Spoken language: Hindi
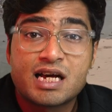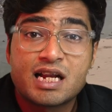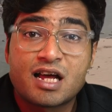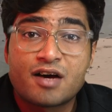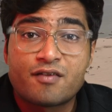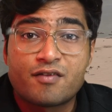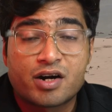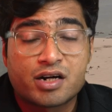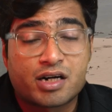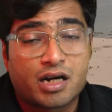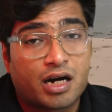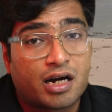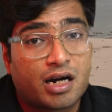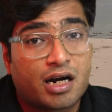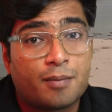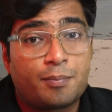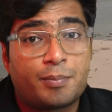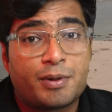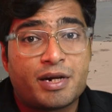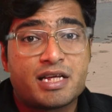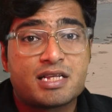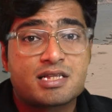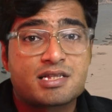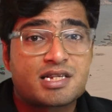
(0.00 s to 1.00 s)
अलावा गंगा
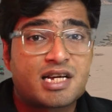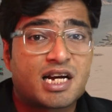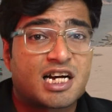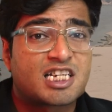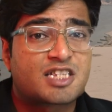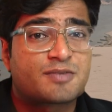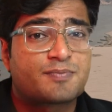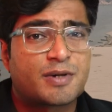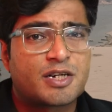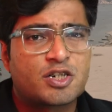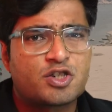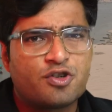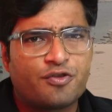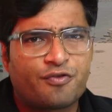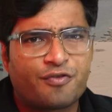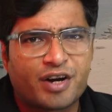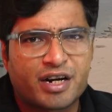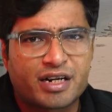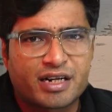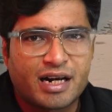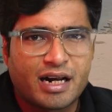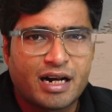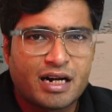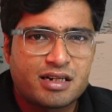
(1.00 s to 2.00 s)
प्लेन्स के आसपास जो
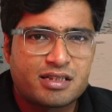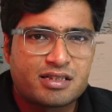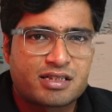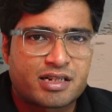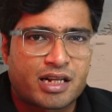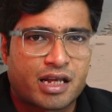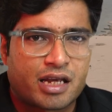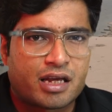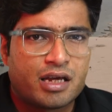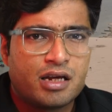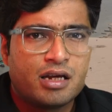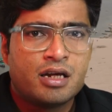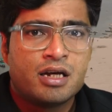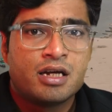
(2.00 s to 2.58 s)
वेटलैंड्स थे